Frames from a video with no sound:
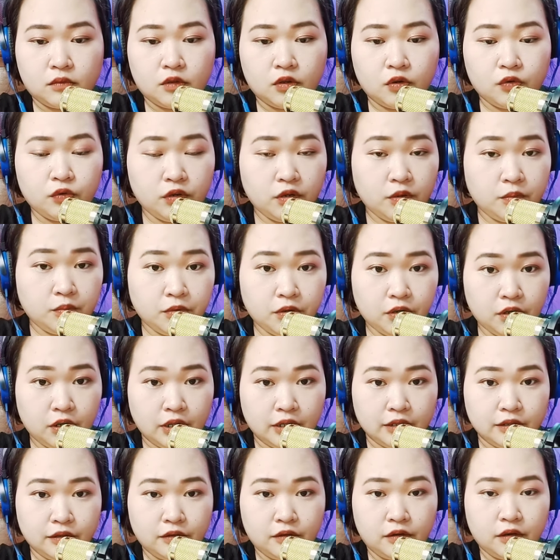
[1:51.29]
Kunin muna
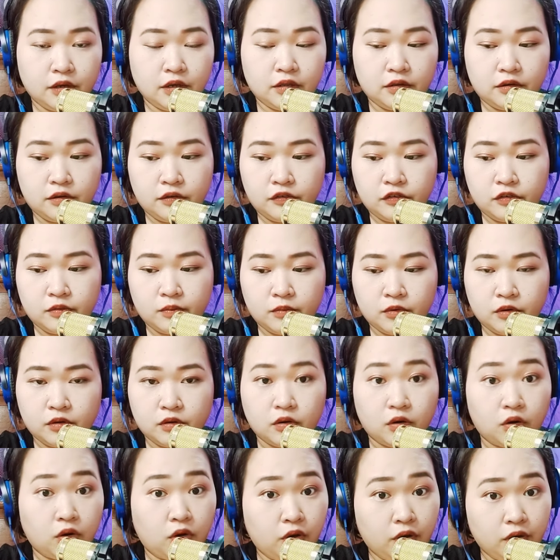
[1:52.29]
natin yung energy mo.
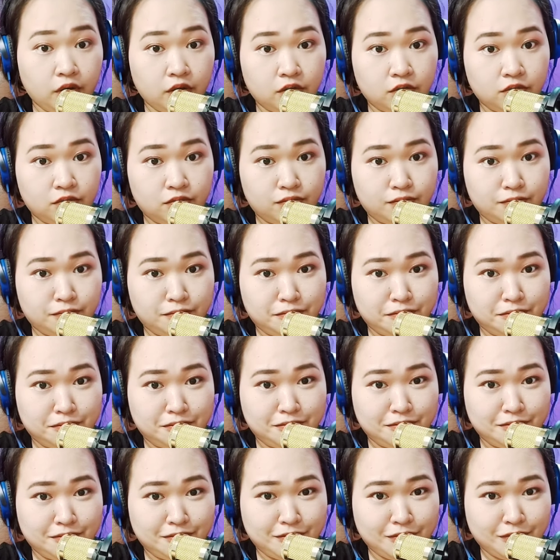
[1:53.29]
Oy,
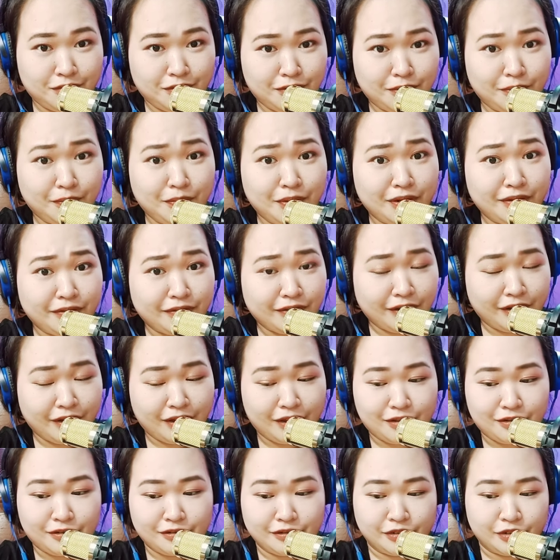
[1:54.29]
bilis ng
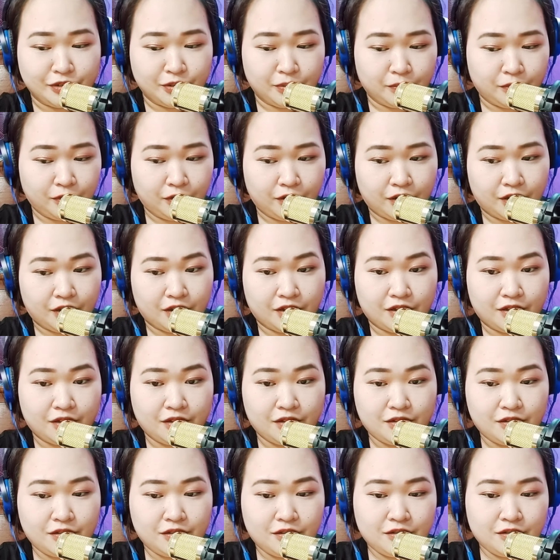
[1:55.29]
energy mo ha.
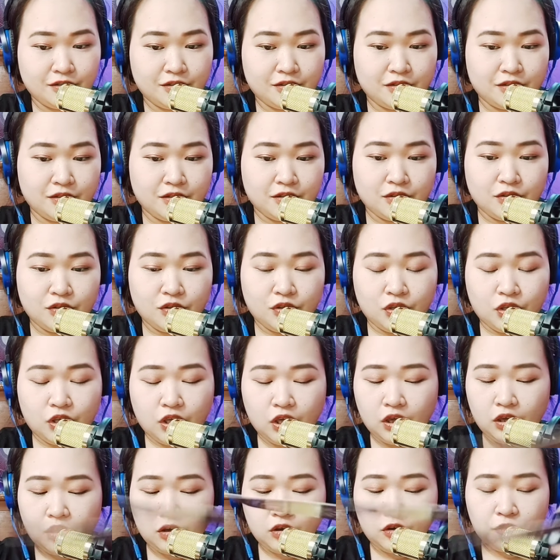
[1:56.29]

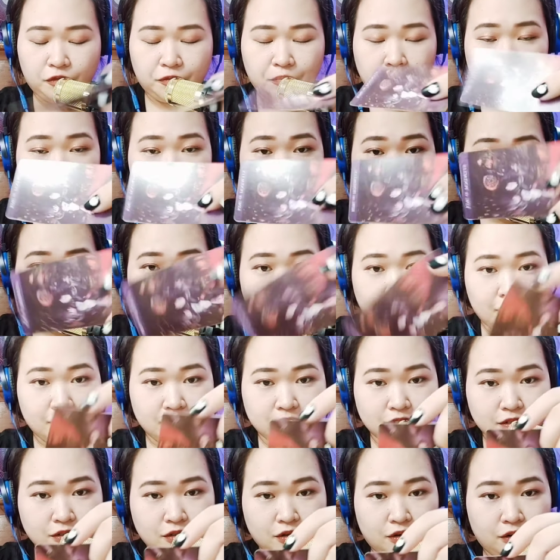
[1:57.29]
King of
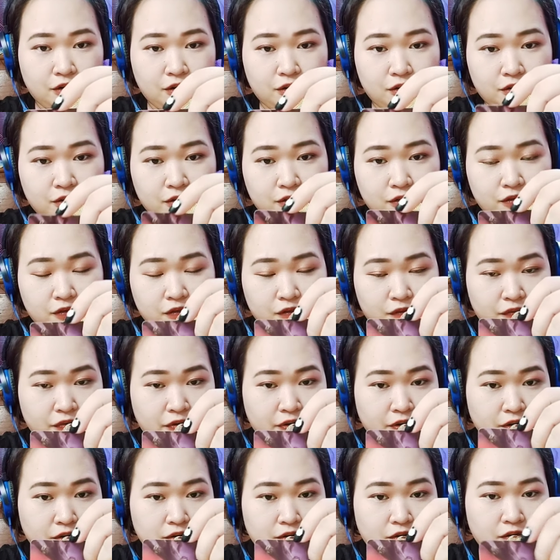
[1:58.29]
Pentacles, Taurus,
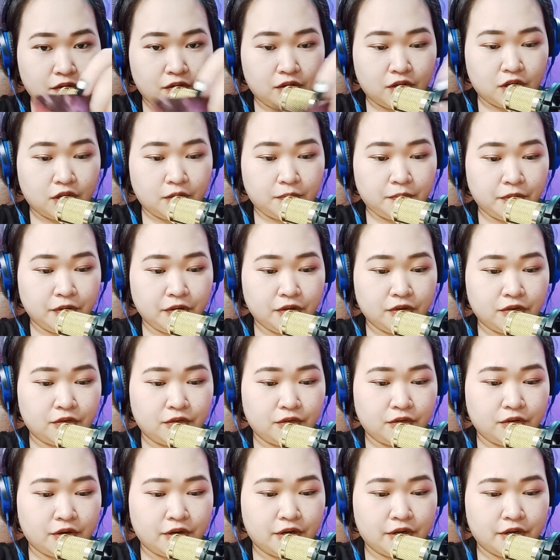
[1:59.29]
Virgo,
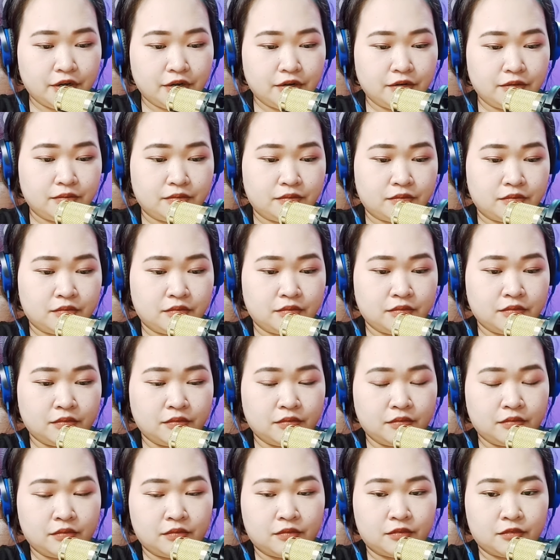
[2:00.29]
Capricorn.
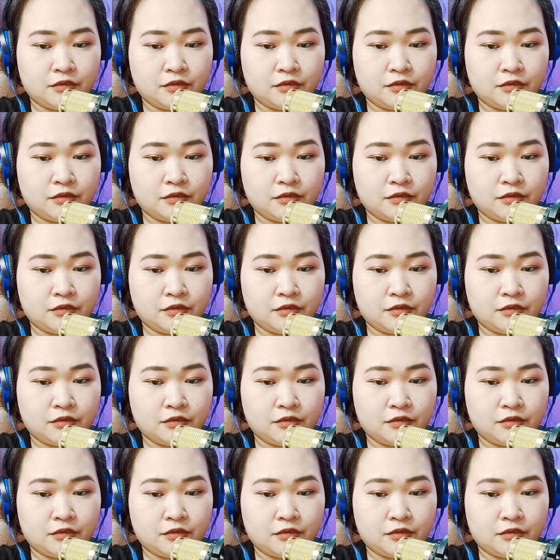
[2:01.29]
Mm.